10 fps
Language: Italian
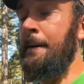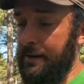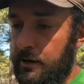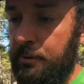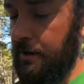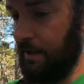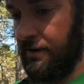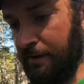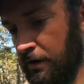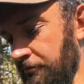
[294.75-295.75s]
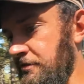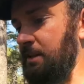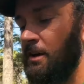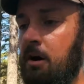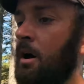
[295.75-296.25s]
però poi farò un
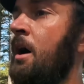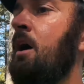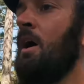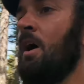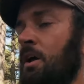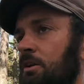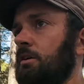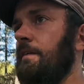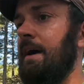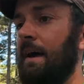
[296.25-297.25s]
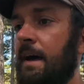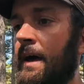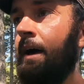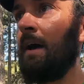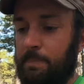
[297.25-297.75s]
video dove
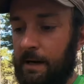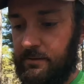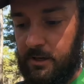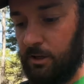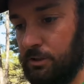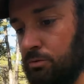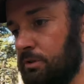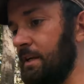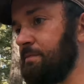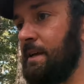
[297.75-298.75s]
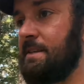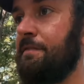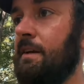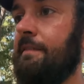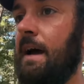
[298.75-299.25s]
parlerò di tutte le spese a
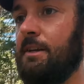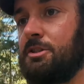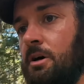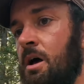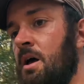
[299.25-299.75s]
fine viaggio